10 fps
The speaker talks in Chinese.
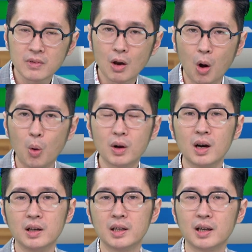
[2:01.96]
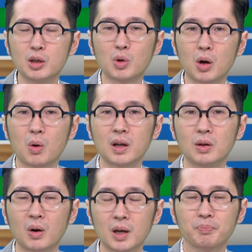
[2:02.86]
侯柯的这个状况的
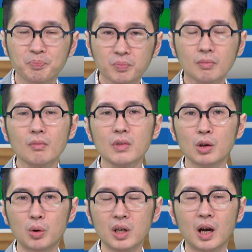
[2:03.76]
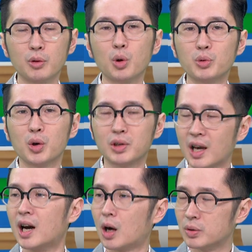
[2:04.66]
话，有这呃，如果最后是
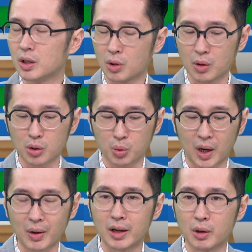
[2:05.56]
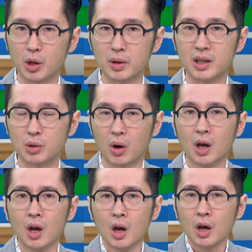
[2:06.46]
柯侯这个状况出来的话，另外问题你是说，
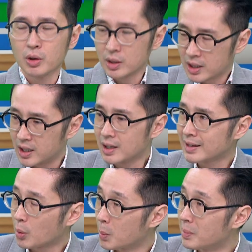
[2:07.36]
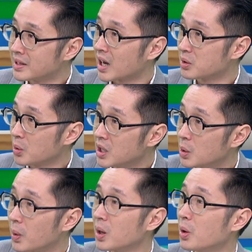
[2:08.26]
其实国民党都以
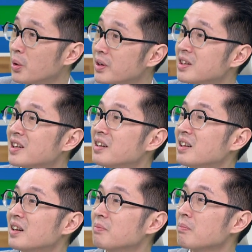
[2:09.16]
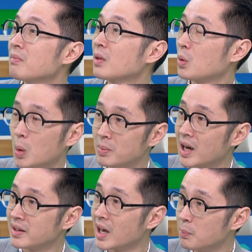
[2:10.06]
为侯友谊正的。国民党
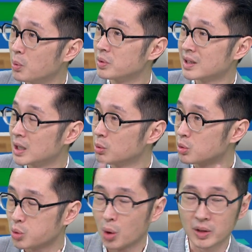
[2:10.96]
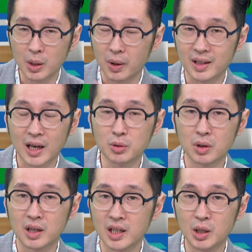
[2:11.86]
内部几乎所有立委参选
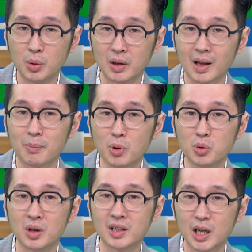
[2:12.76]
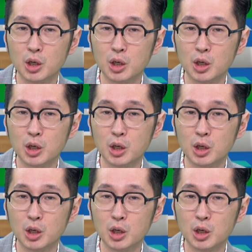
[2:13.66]
的议员，他们都觉得这一